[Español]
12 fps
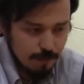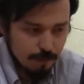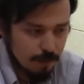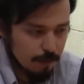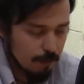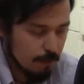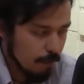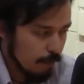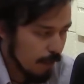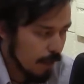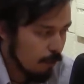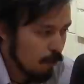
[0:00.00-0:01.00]

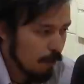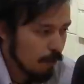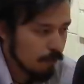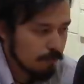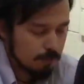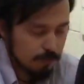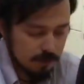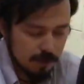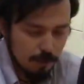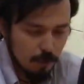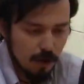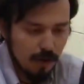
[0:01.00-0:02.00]
menor o mayor,
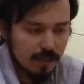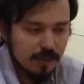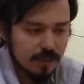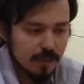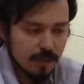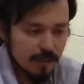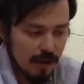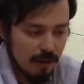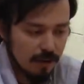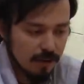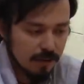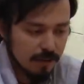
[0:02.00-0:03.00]
siempre un avance que se
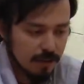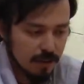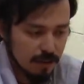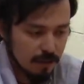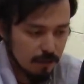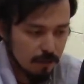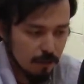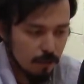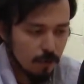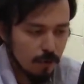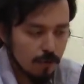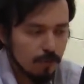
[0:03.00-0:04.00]
hable de Chile en los
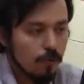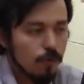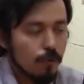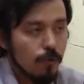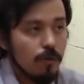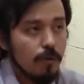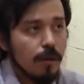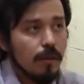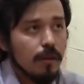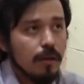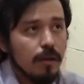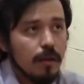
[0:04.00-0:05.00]
términos que uno,
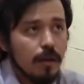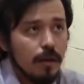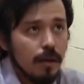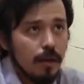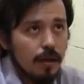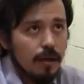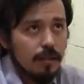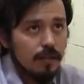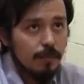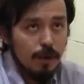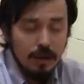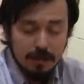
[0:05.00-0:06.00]
demanda
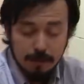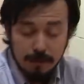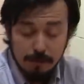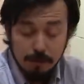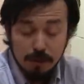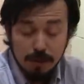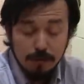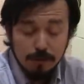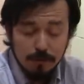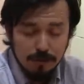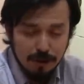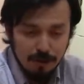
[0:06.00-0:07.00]
siempre, siempre es positivo,
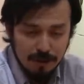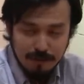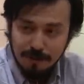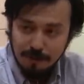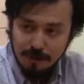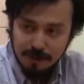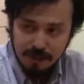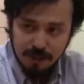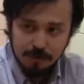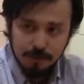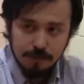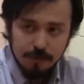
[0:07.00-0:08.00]
yo no quiero desvalorizar
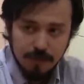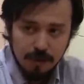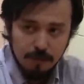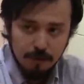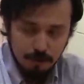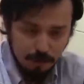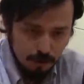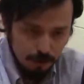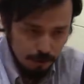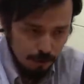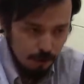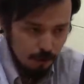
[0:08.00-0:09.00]
eso, ¿ya? pero
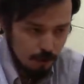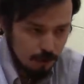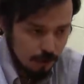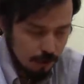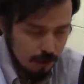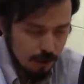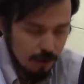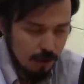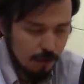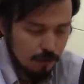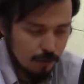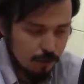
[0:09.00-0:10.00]
yo quiero ir a,
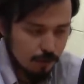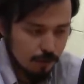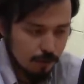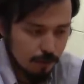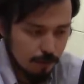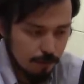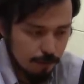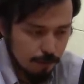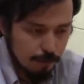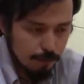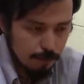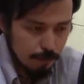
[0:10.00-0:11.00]
a, otro asunto
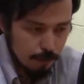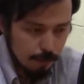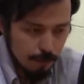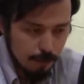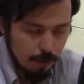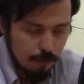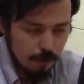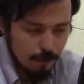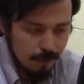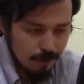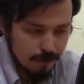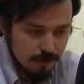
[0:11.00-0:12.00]
primero,
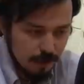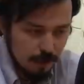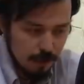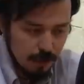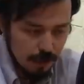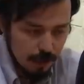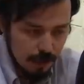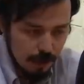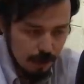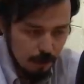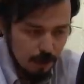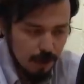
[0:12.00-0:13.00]

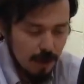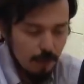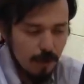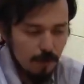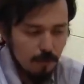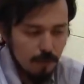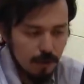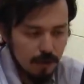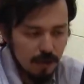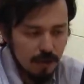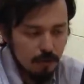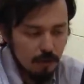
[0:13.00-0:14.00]
la, huelga de hambre del
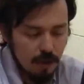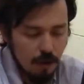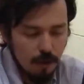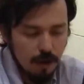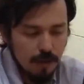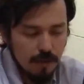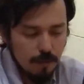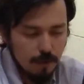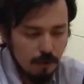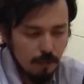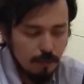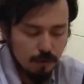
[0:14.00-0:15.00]
2010 y todas las huelgas de
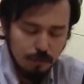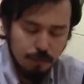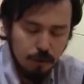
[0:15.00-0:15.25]
hambre de los presos